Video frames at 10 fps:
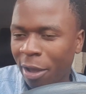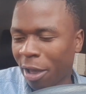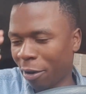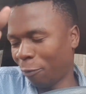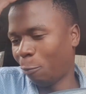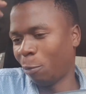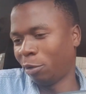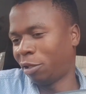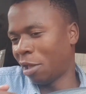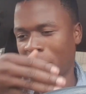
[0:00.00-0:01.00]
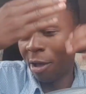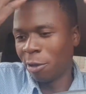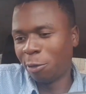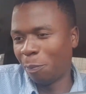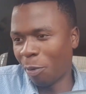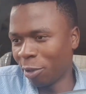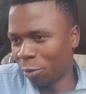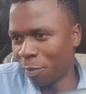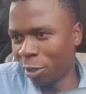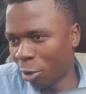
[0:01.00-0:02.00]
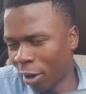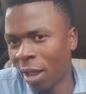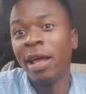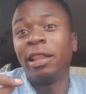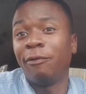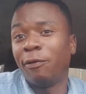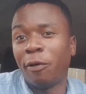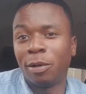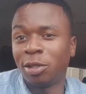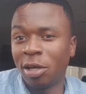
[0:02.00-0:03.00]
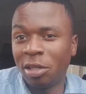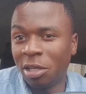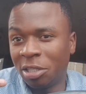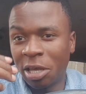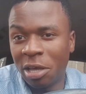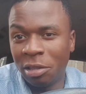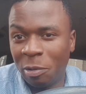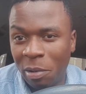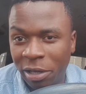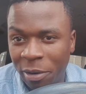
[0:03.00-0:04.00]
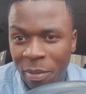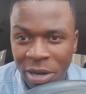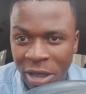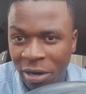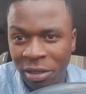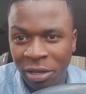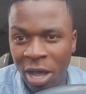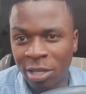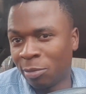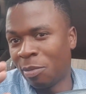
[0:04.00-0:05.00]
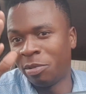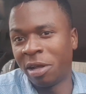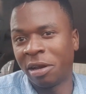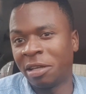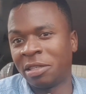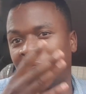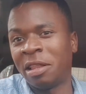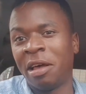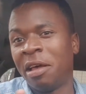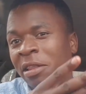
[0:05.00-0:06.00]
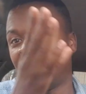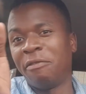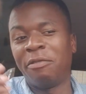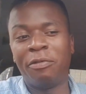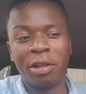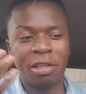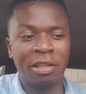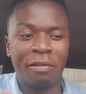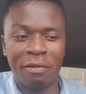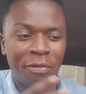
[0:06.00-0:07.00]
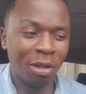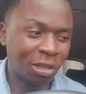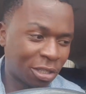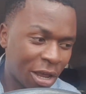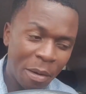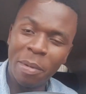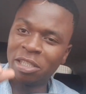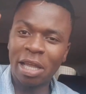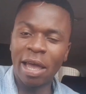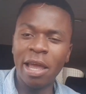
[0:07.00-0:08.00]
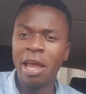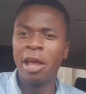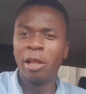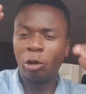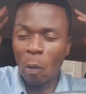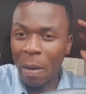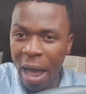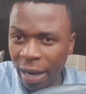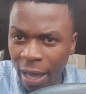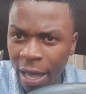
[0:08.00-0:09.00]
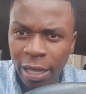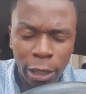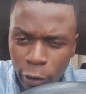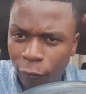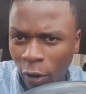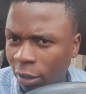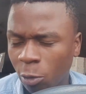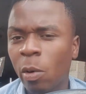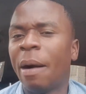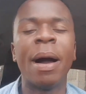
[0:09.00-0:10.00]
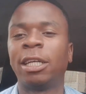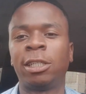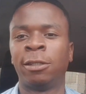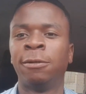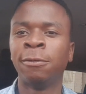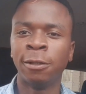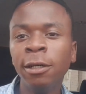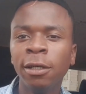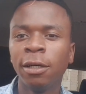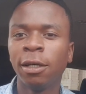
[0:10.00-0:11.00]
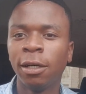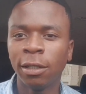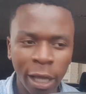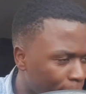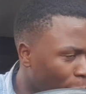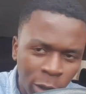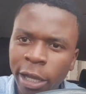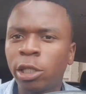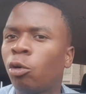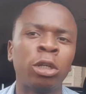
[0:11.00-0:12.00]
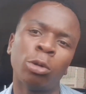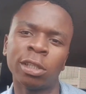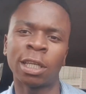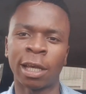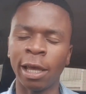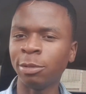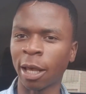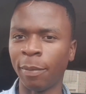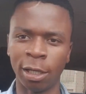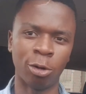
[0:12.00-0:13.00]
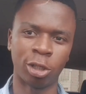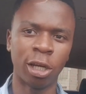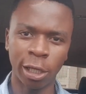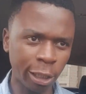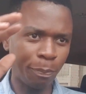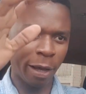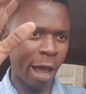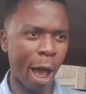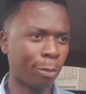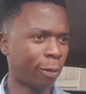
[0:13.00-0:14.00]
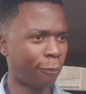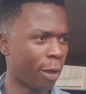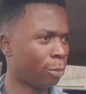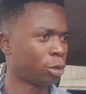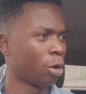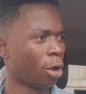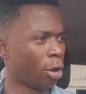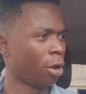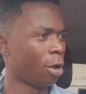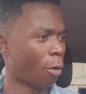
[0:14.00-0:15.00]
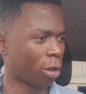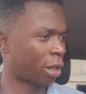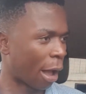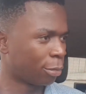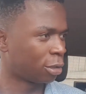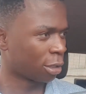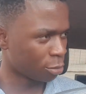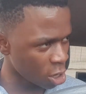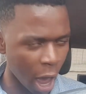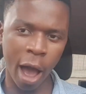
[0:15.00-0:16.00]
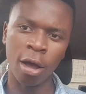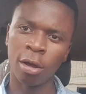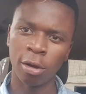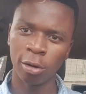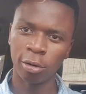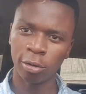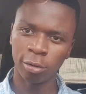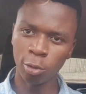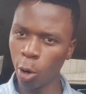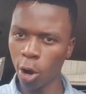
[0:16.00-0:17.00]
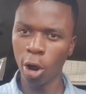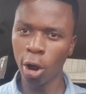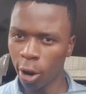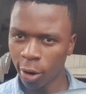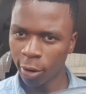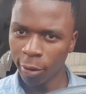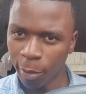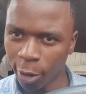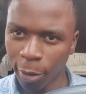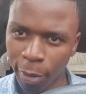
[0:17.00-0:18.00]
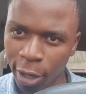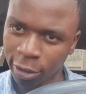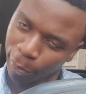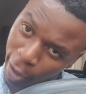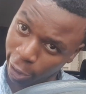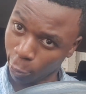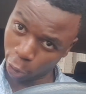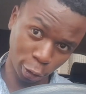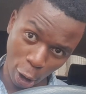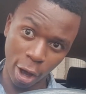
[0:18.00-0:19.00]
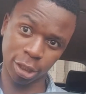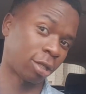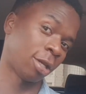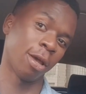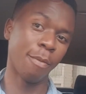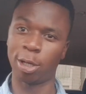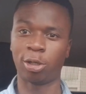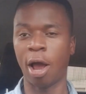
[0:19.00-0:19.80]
Ela curtia do bom e do melhor. Tive informação, tem que sair de qualquer maneira de casa. Uma mulher casada dava voltas, dava voltas. Mas está aí. Tomara que não volte nunca mais. Hein? Temos mulheres gostosas aqui em Moçambique, nós. Que pegamos e vemos, hein? olhamos e dizemos, yeah. Não, é? Maura Mera também que é gostosa, sim, mas...